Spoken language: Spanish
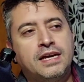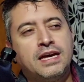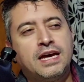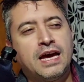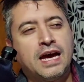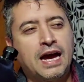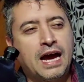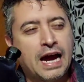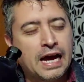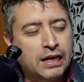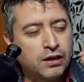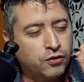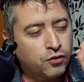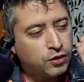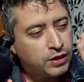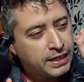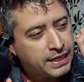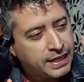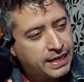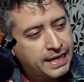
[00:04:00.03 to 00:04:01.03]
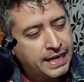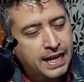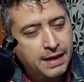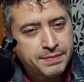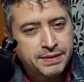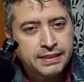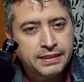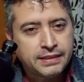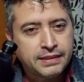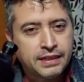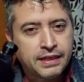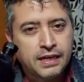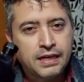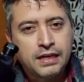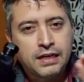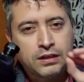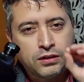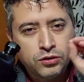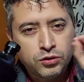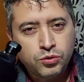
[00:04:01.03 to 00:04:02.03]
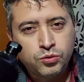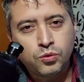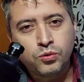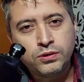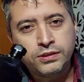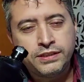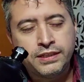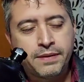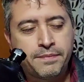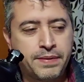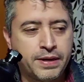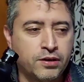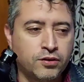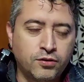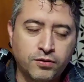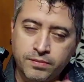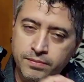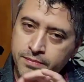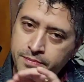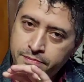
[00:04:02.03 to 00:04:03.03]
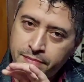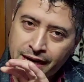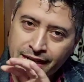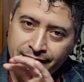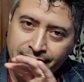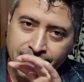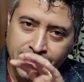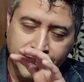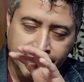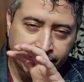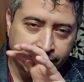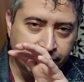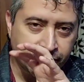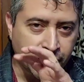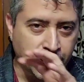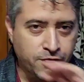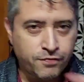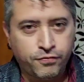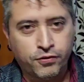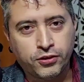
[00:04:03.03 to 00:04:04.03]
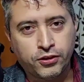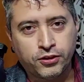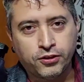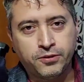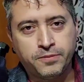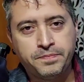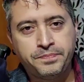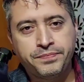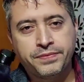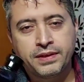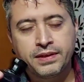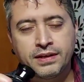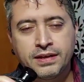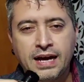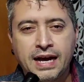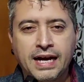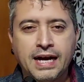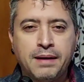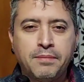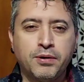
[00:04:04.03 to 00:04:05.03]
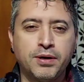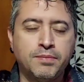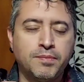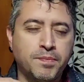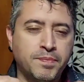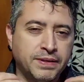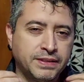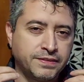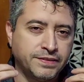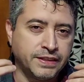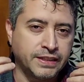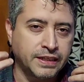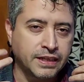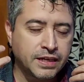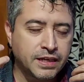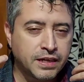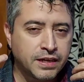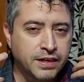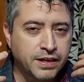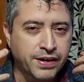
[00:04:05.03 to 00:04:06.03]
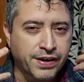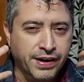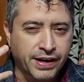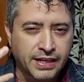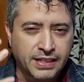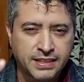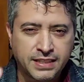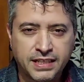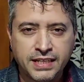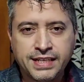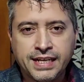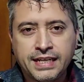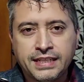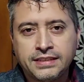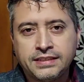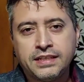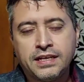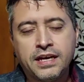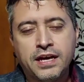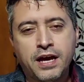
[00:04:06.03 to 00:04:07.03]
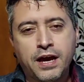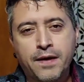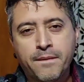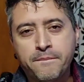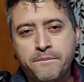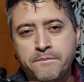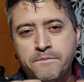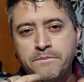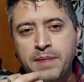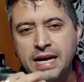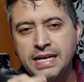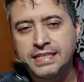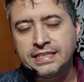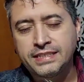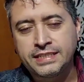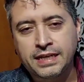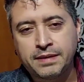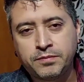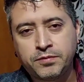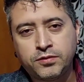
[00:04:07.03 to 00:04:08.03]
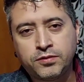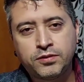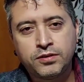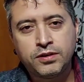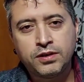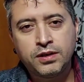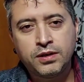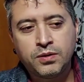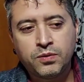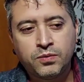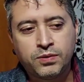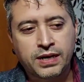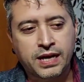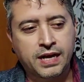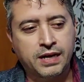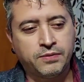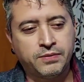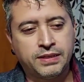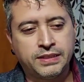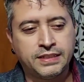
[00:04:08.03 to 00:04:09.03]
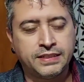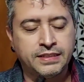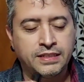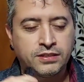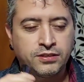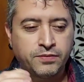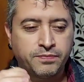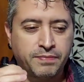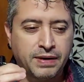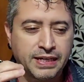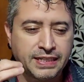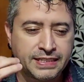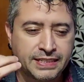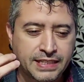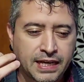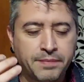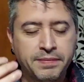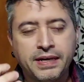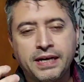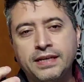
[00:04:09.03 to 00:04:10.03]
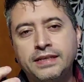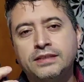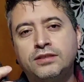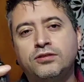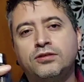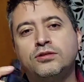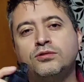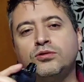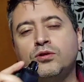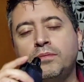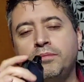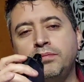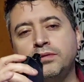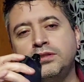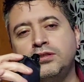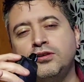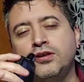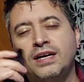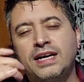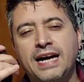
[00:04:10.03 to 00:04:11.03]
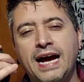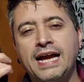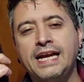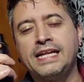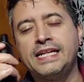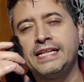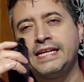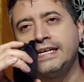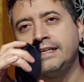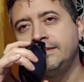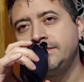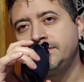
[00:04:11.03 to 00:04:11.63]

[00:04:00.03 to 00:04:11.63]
algo ligeramente dulce, pero bastante en el fondo. Acá podemos percibir resinas, bálsamo, una, sensación balsámica dentro de su composición cálida,